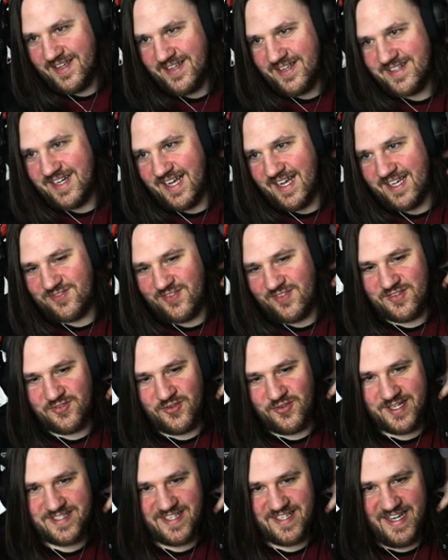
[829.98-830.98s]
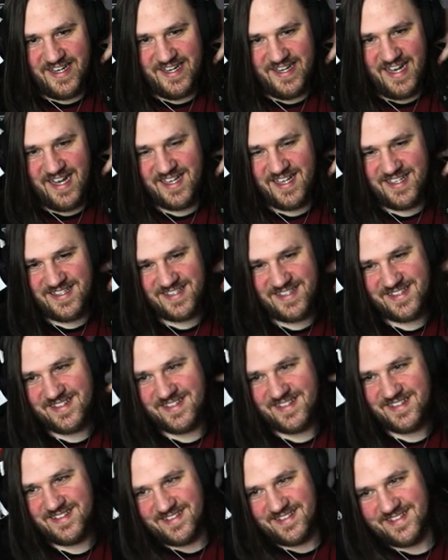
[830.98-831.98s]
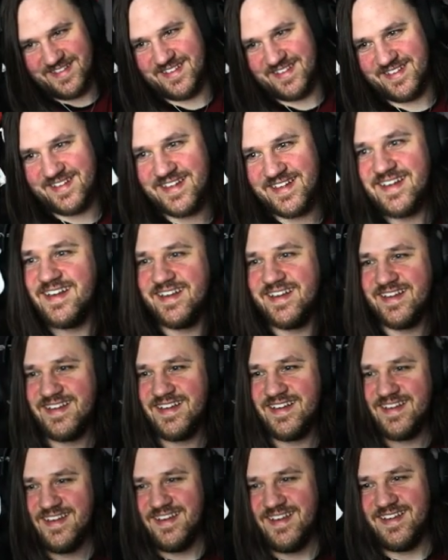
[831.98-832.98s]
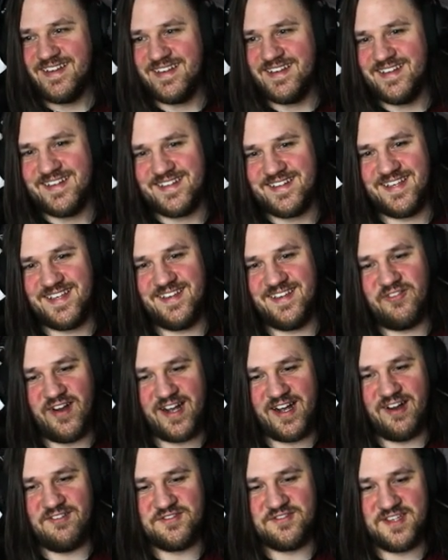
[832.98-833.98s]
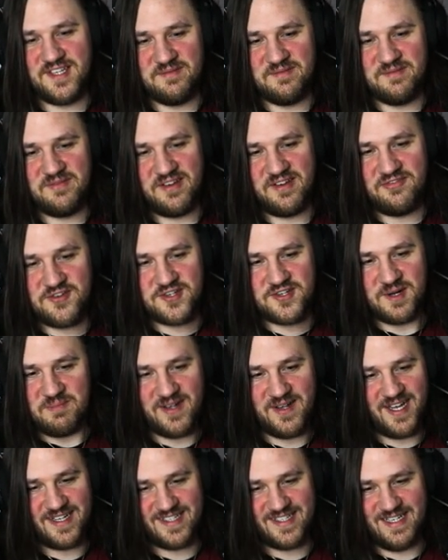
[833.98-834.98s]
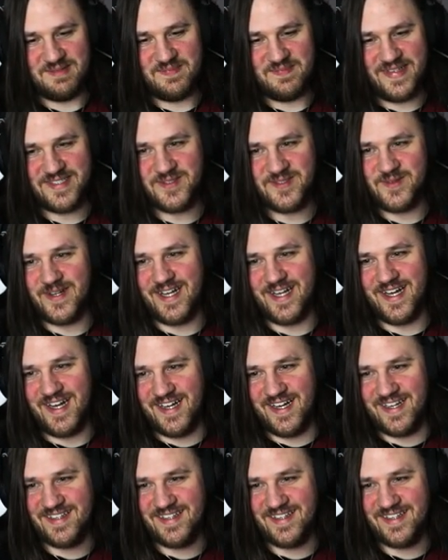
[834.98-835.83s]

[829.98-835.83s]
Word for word: Da ist was für Xenia. Was? Die verkaufen hier im Waffenshop gerade eine Bazooka.